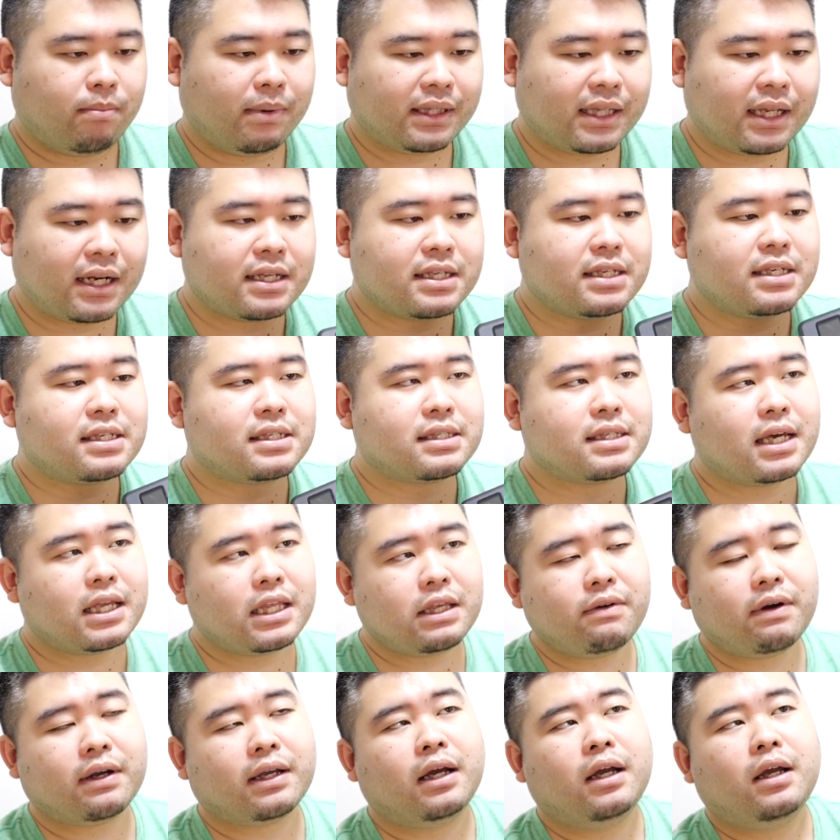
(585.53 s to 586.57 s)
まあ、ただ実際
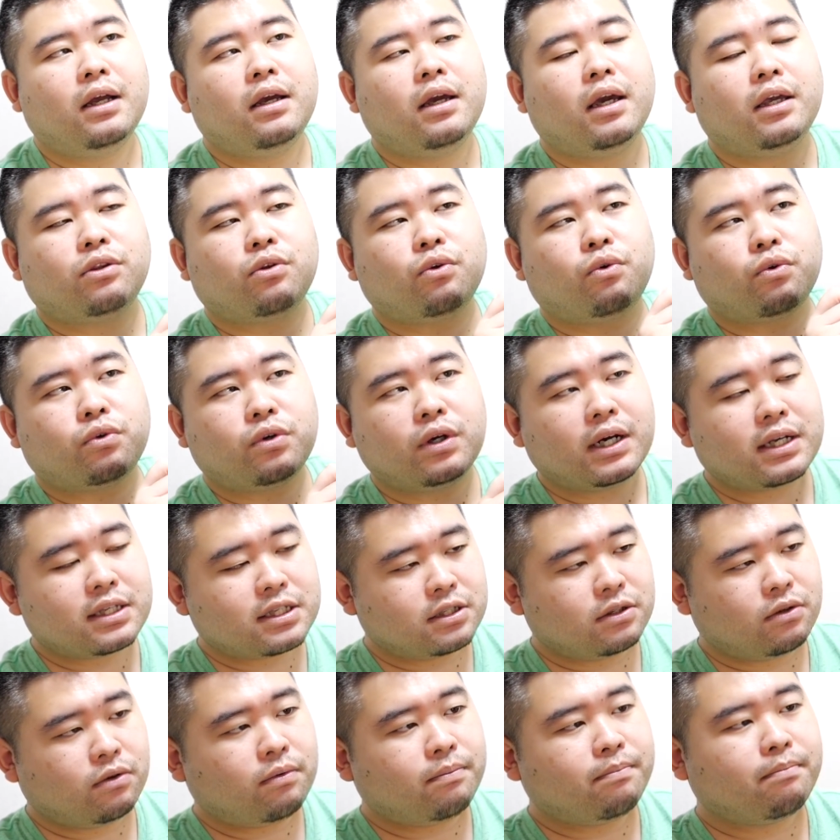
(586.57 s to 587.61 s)
には、えっ、ー、と、6
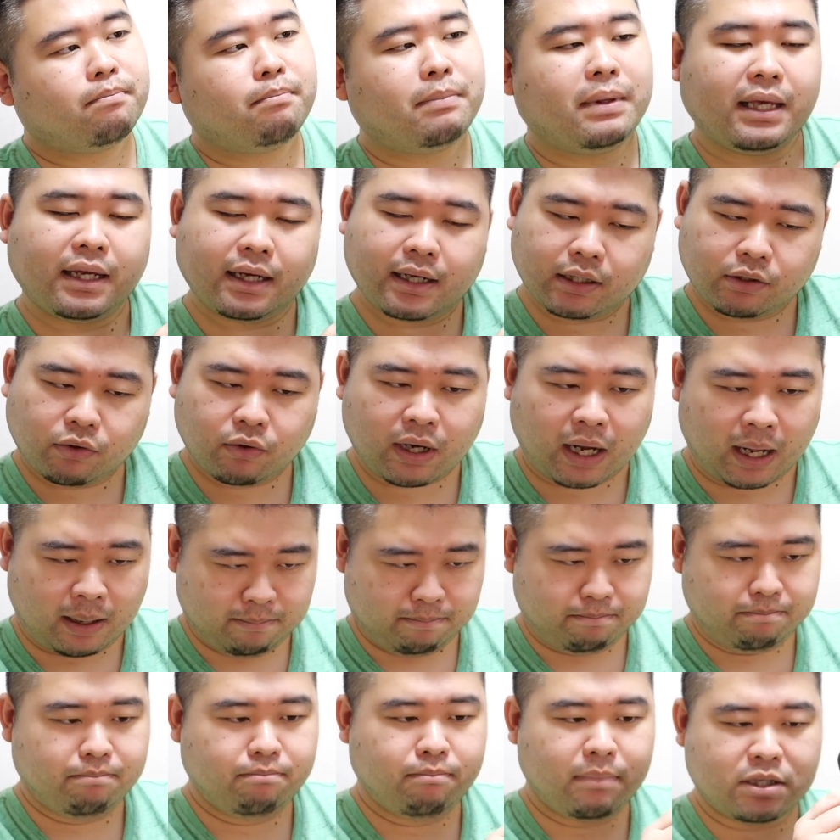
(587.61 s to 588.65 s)
月の3日とか、
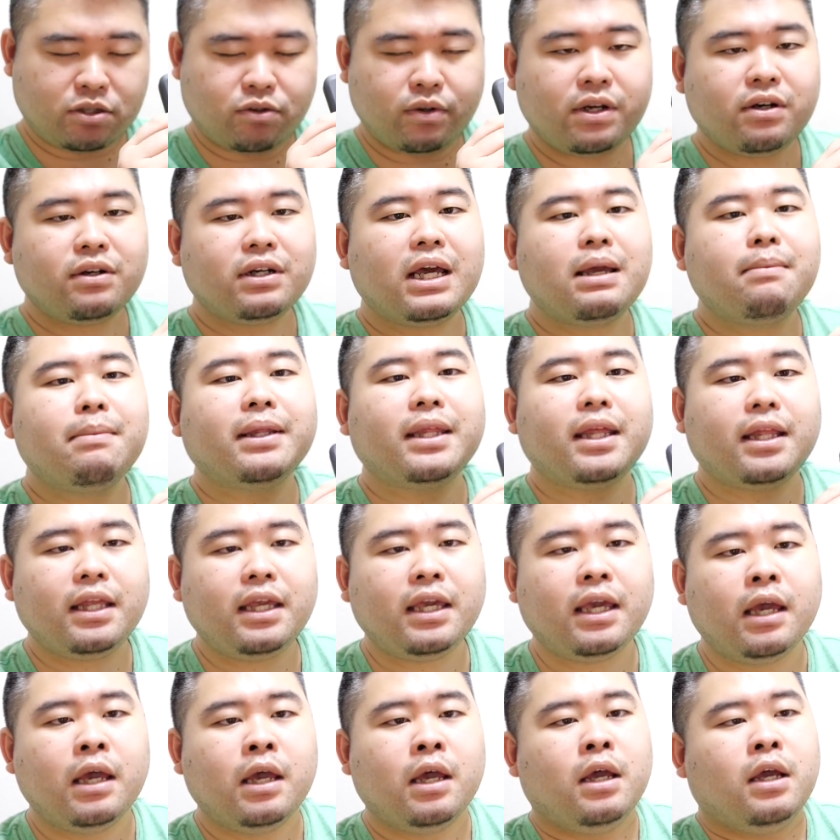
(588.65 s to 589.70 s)
まあ、それぐらいまで
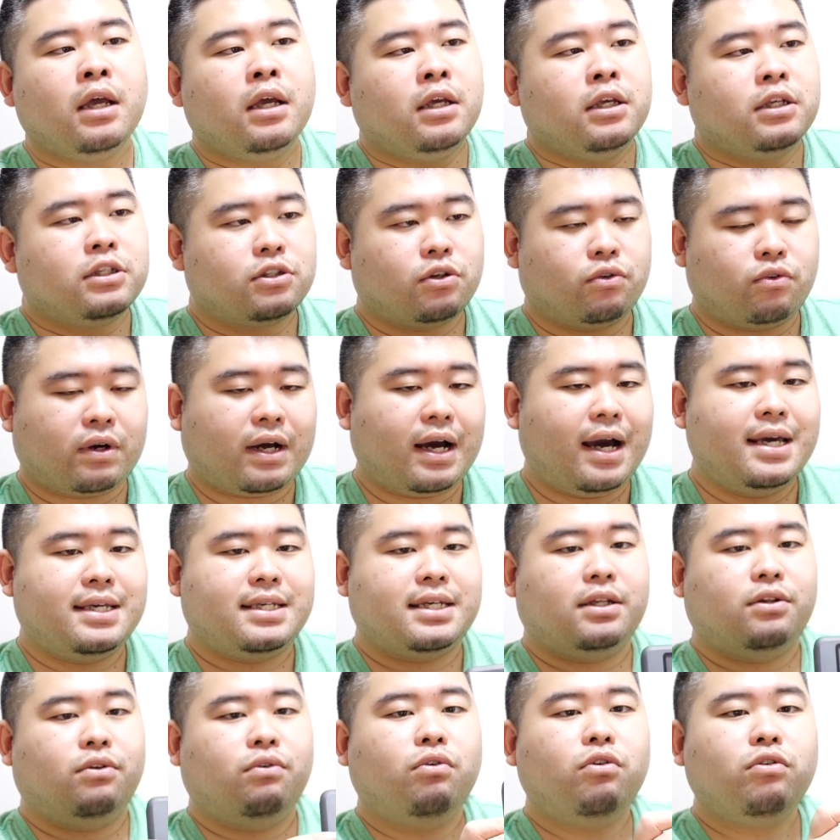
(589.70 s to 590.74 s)
に、その会
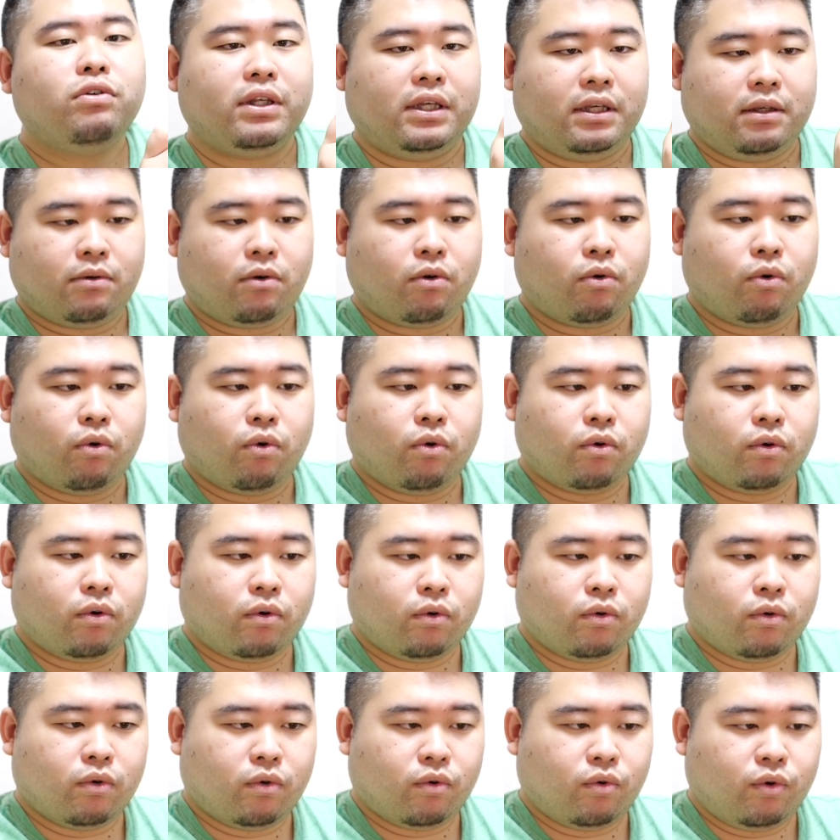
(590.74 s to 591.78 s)
社の方に、
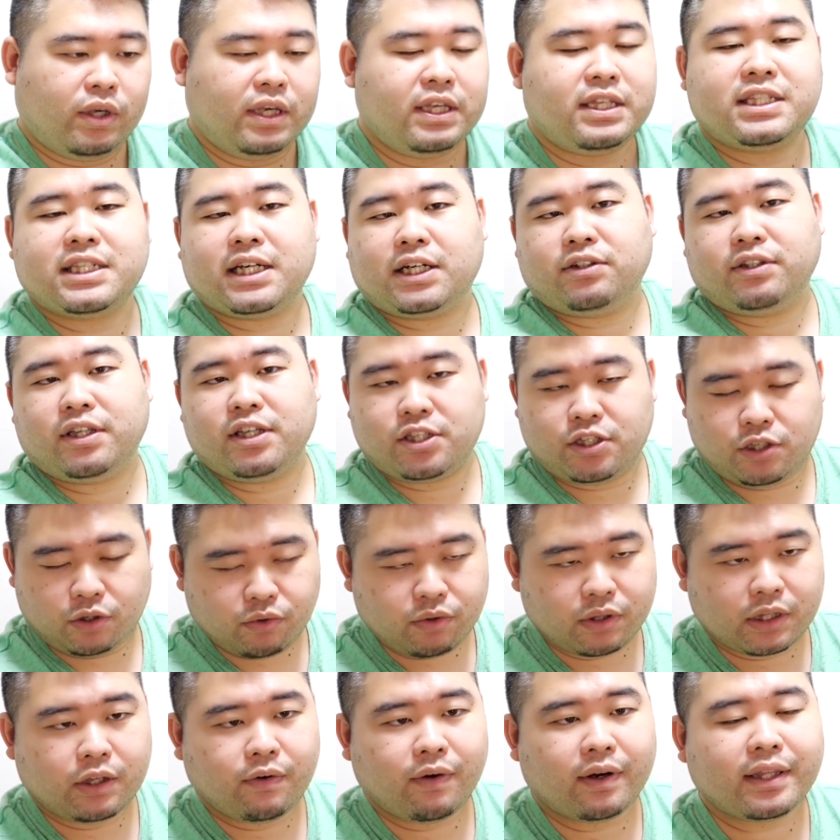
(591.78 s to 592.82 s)
こう、必着です
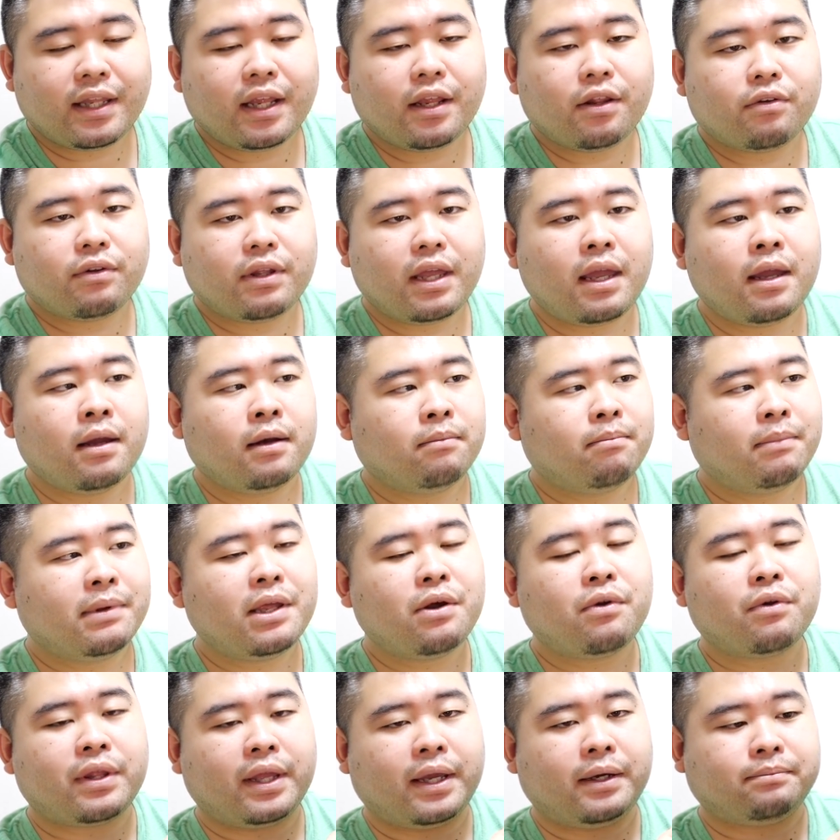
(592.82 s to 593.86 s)
よって言われてるので、まあ、
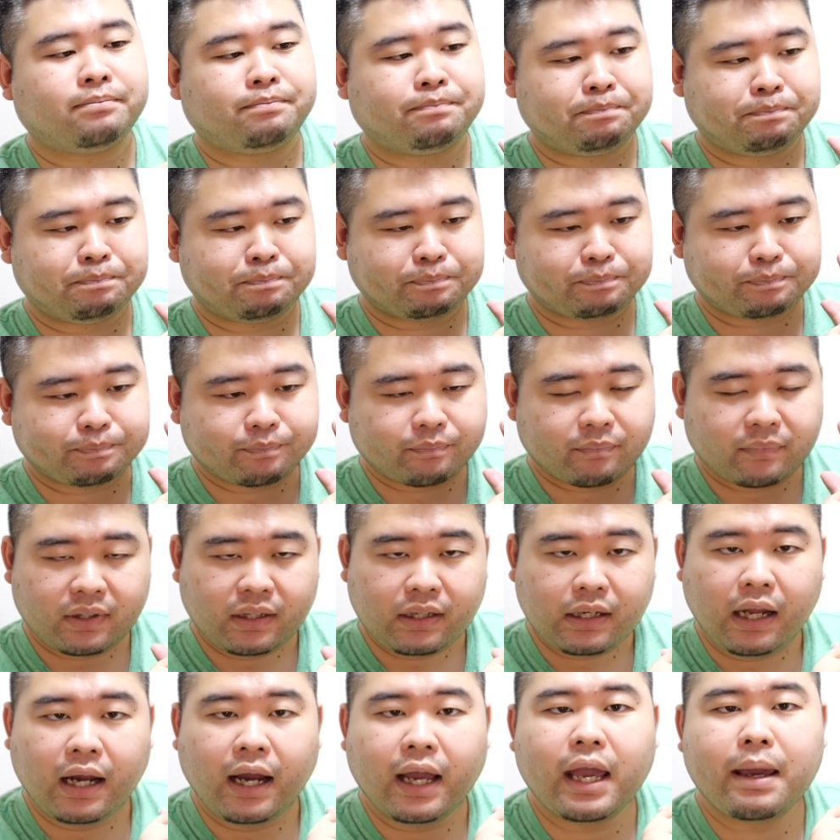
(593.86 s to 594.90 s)
なので、
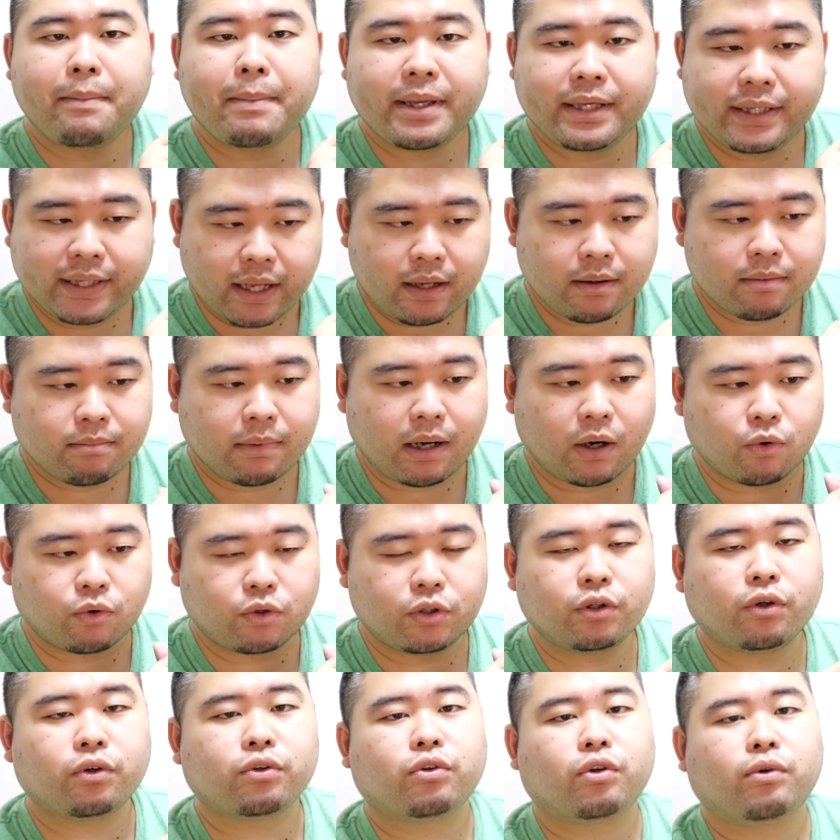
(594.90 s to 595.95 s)
早めにね、まあ
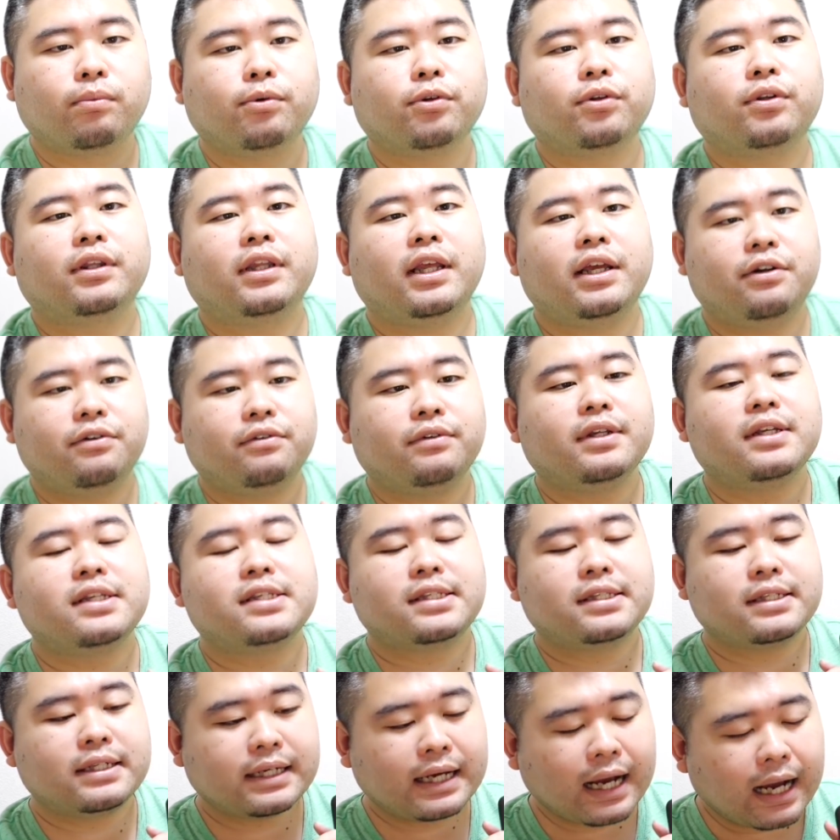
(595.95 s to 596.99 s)
送ろうと思っているんで
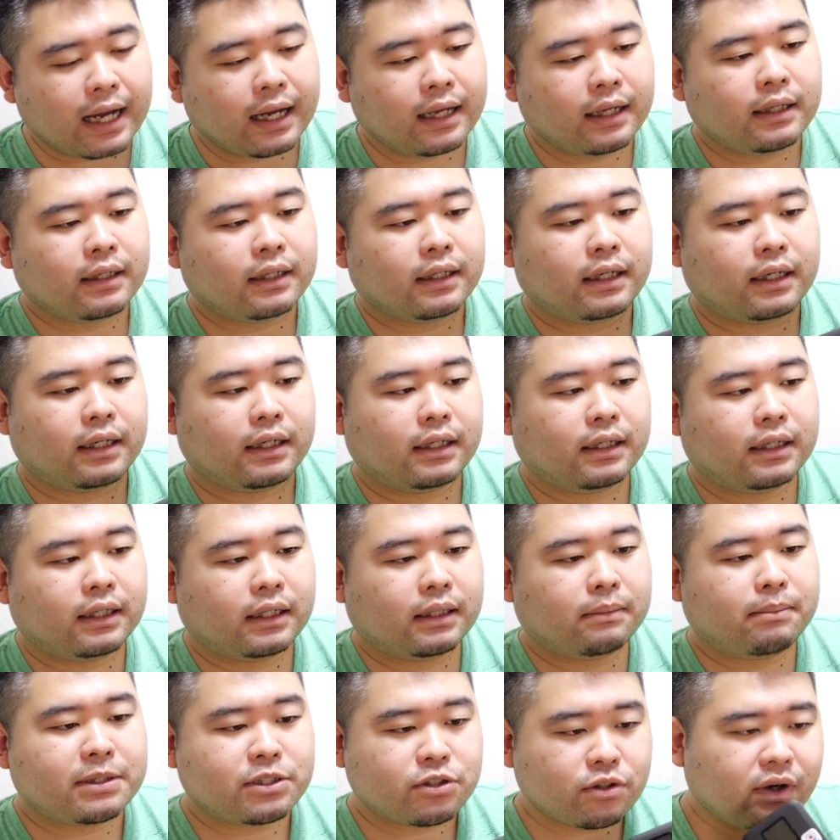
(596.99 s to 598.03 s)
すが、
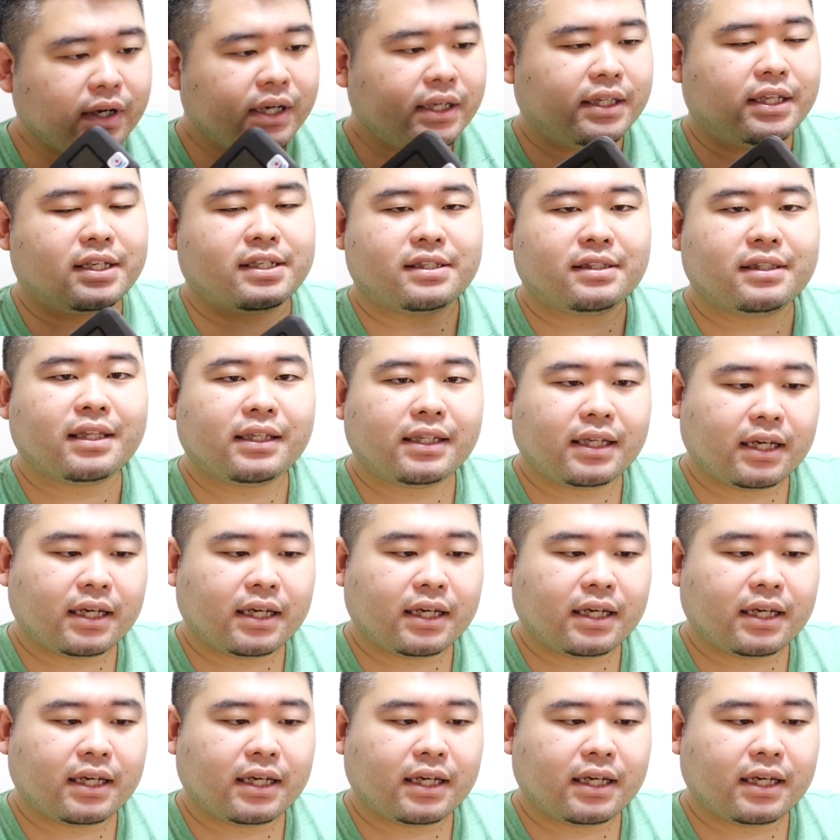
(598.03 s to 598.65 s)
あまあ、それはいいんです。た